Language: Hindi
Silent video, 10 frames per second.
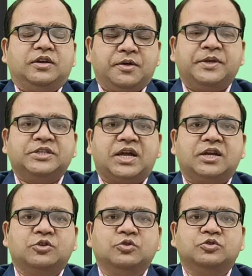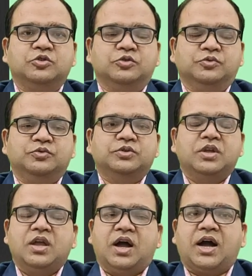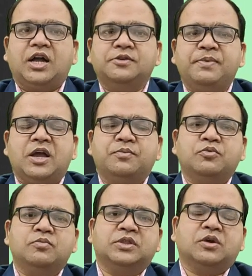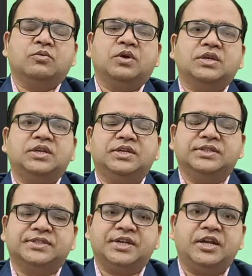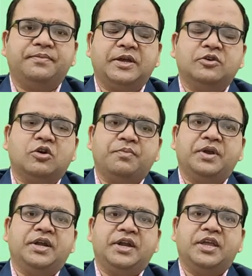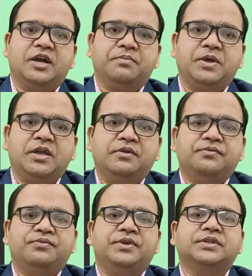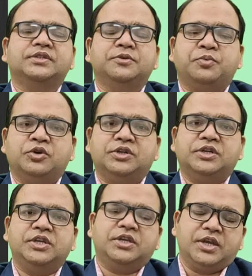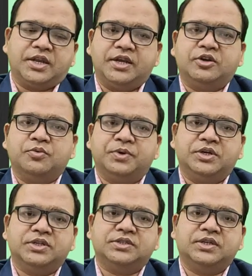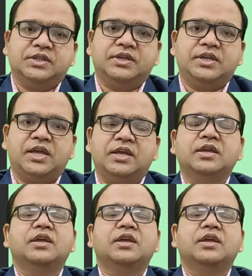नमस्कार दोस्तों आज मैं आपको बताऊंगा कि स्टेट बैंक ऑफ इंडिया में फिक्स डिपॉजिट की क्या रेट ऑफ इंटरेस्ट चल रही है